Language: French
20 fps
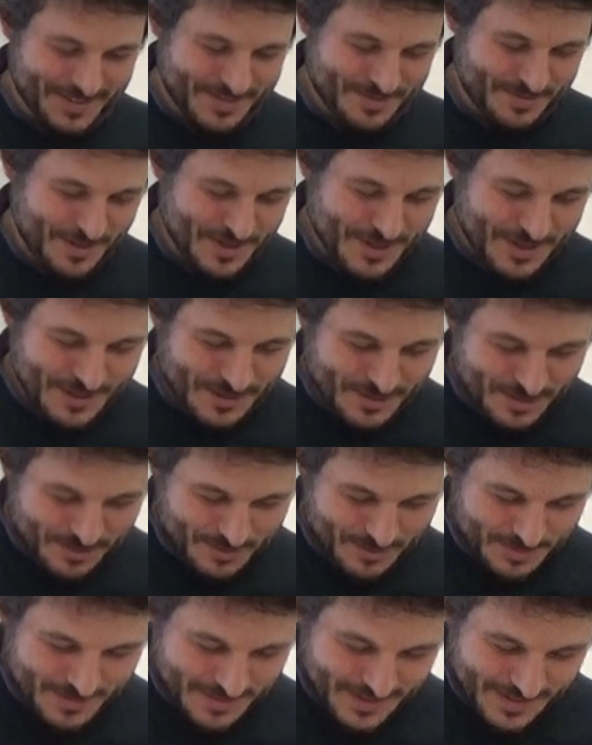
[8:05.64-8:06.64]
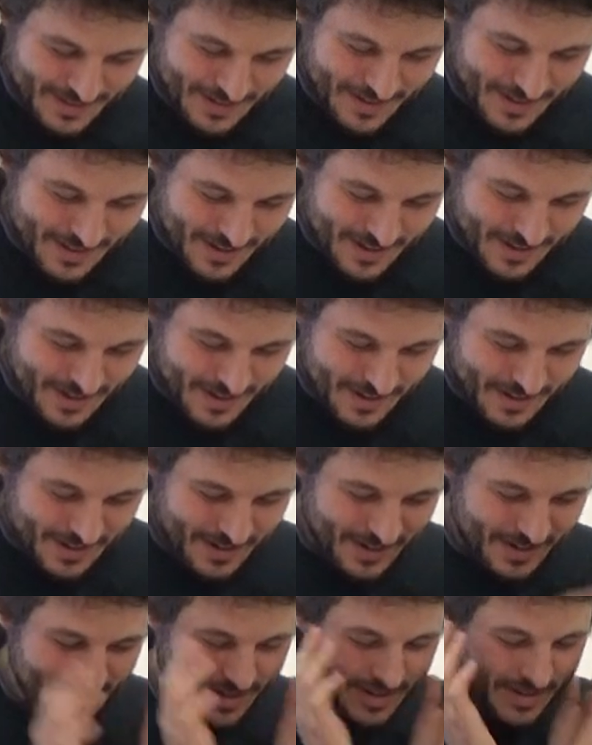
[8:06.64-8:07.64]
si vous avez des questions.
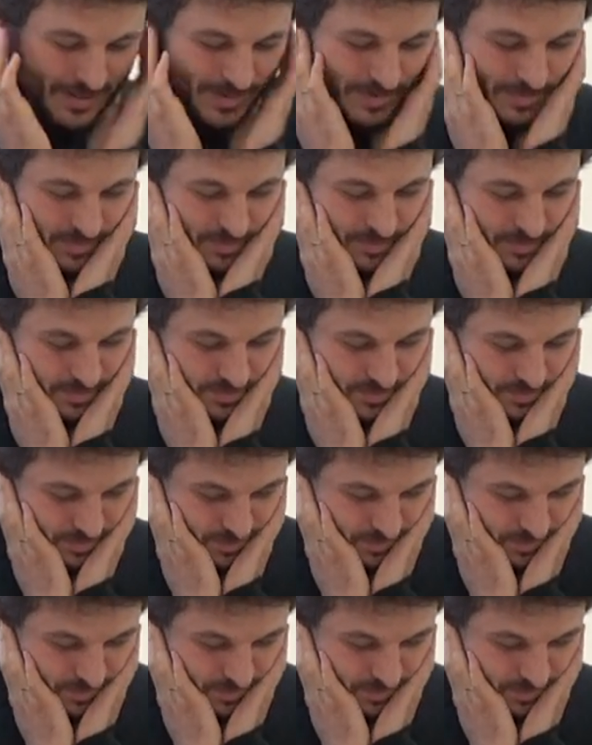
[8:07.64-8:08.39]
Euh,